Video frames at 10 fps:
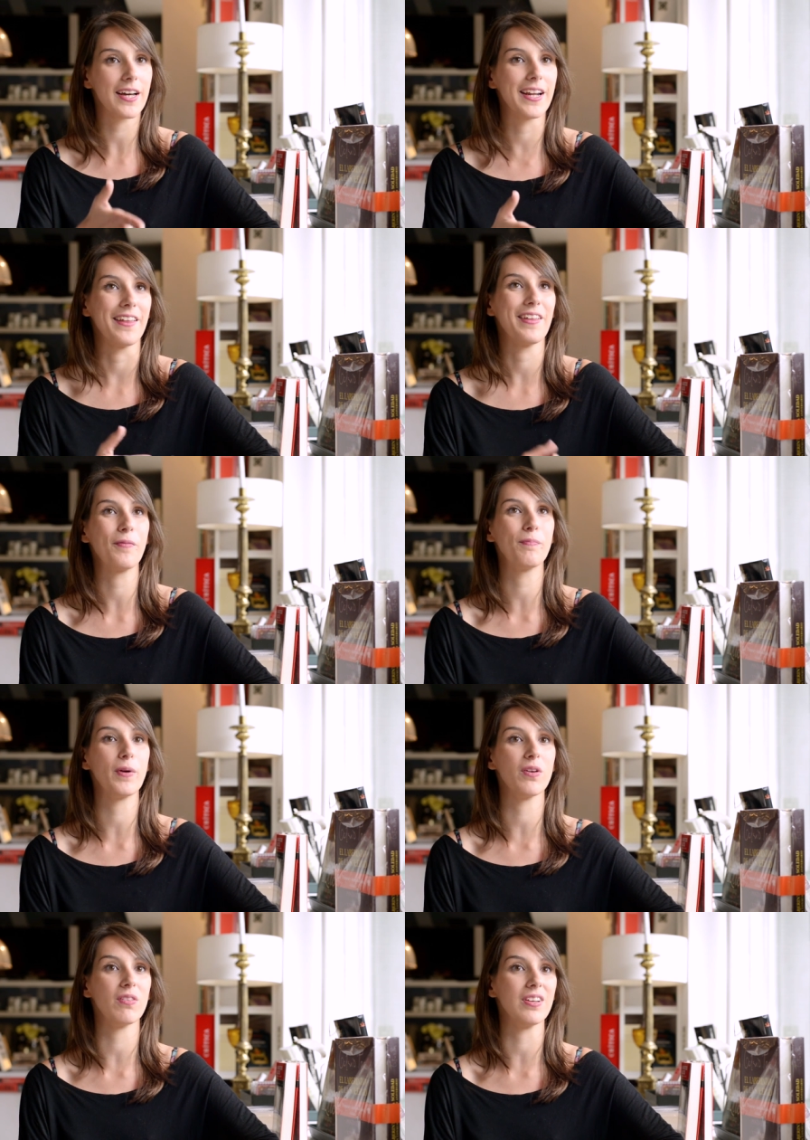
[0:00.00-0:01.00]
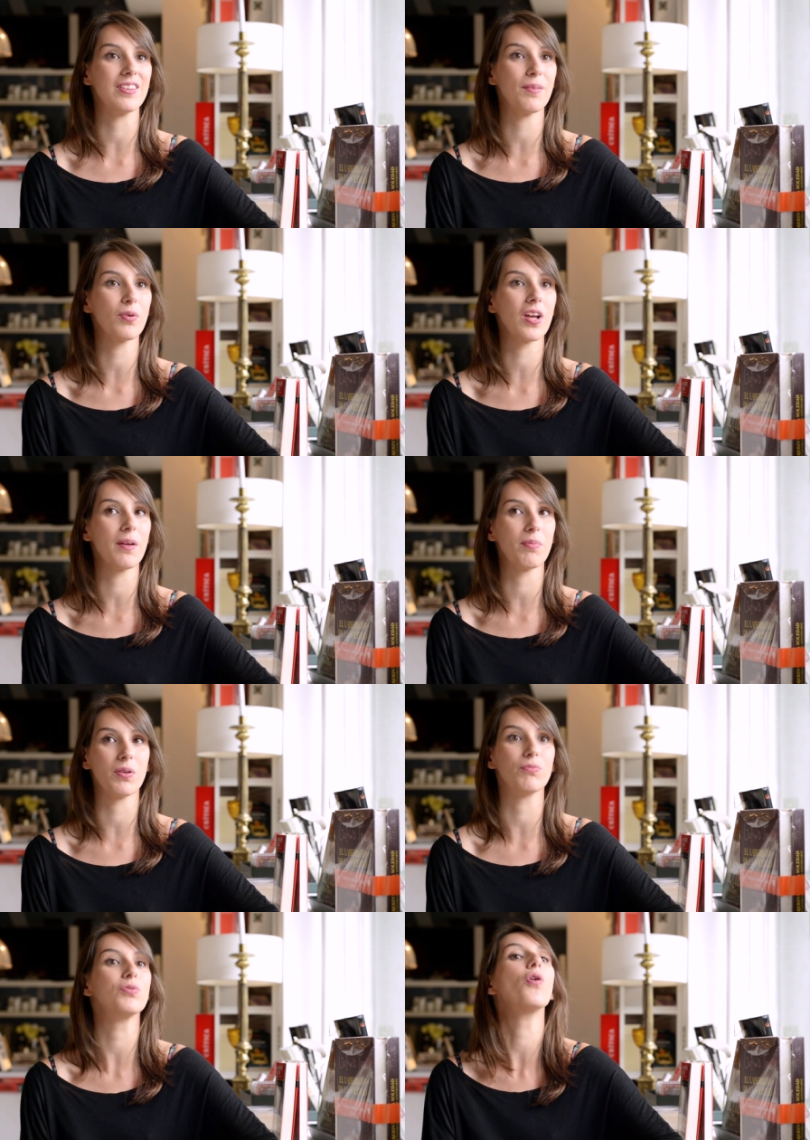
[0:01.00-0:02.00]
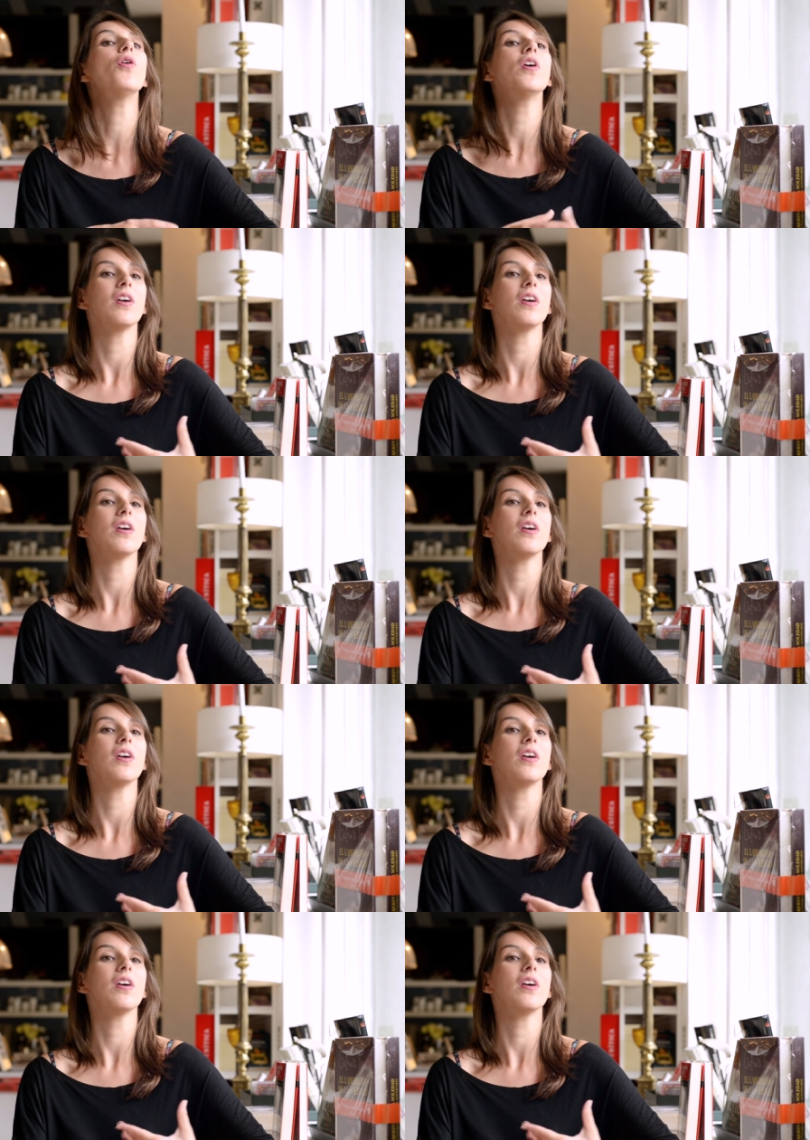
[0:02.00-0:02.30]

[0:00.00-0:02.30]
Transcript: agrede a un periodista porque le preguntó,